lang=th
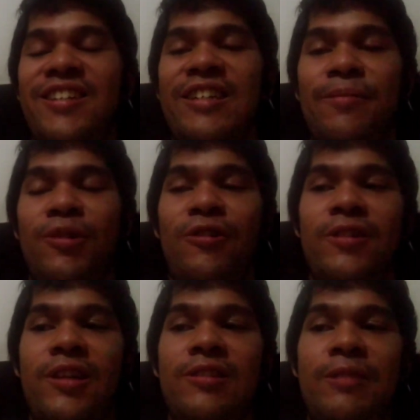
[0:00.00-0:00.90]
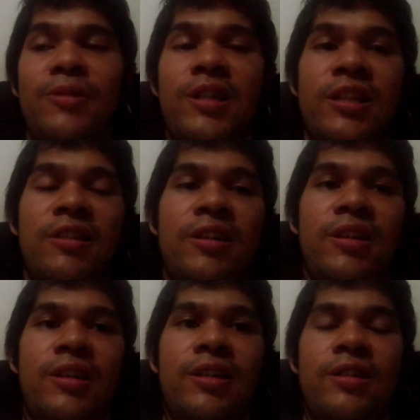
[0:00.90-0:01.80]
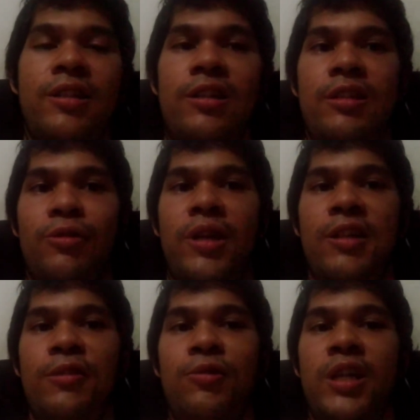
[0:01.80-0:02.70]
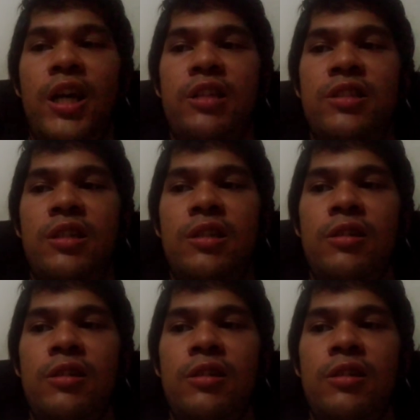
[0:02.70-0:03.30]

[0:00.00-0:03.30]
นะครับ ก็อย่าลืมแล้วกันเออส่วนใครที่ดูใน IG